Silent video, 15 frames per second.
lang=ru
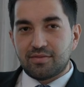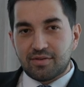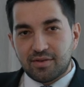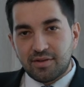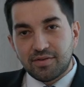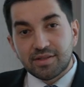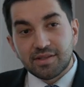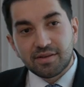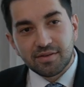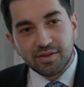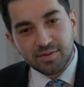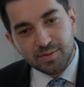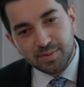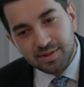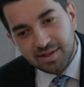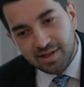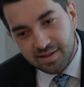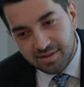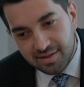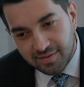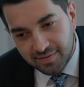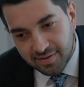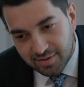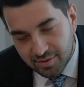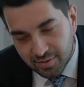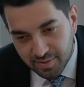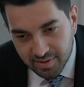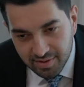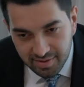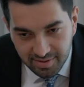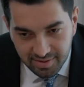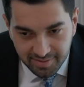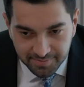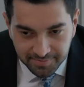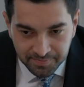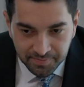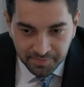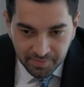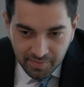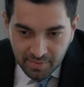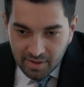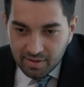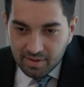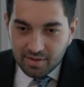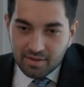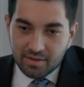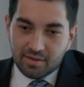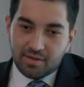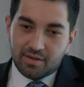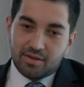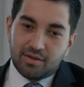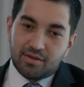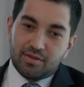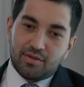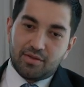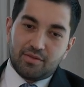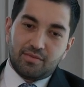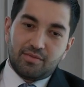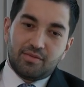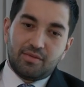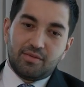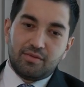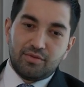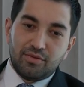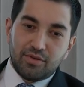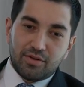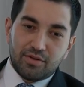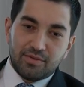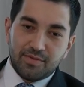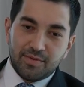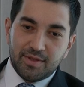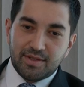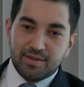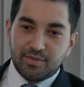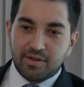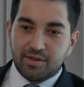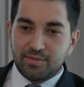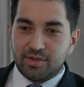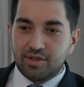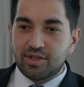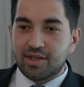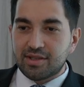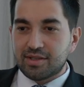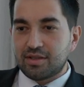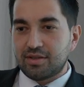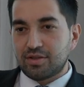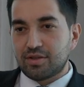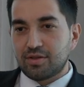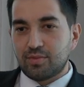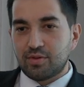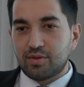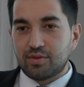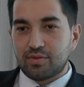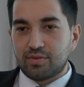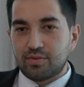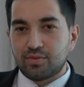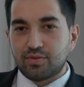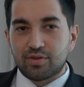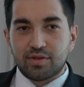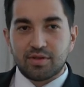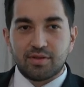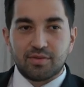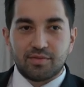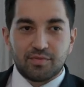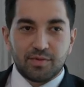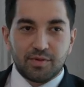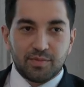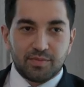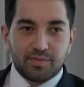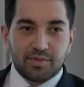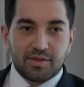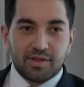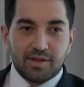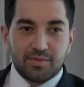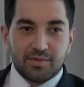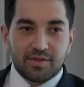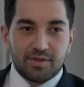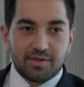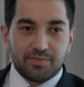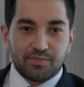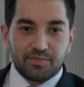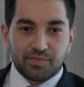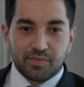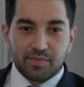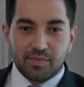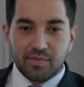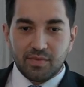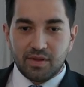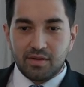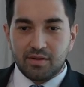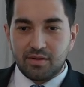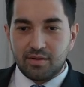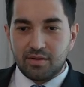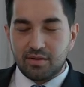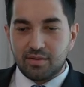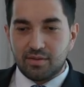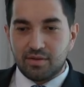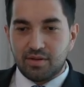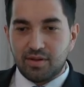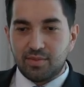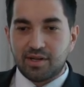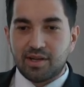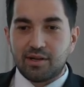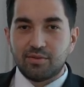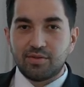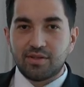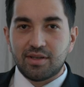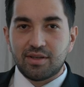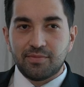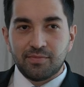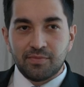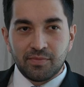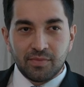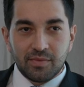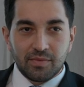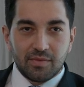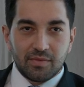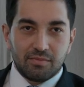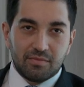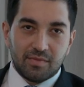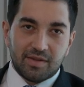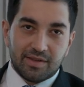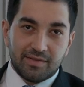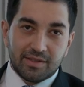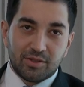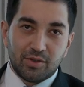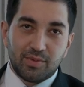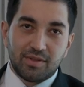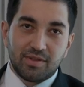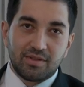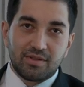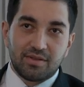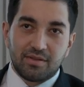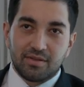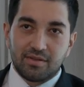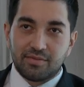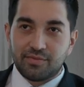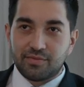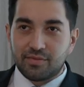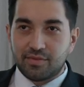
квалифицированных специалистов да. особенности. А, но если мы говорим сейчас, конечно, мы уже а, пытаемся а, набирать людей, в особенности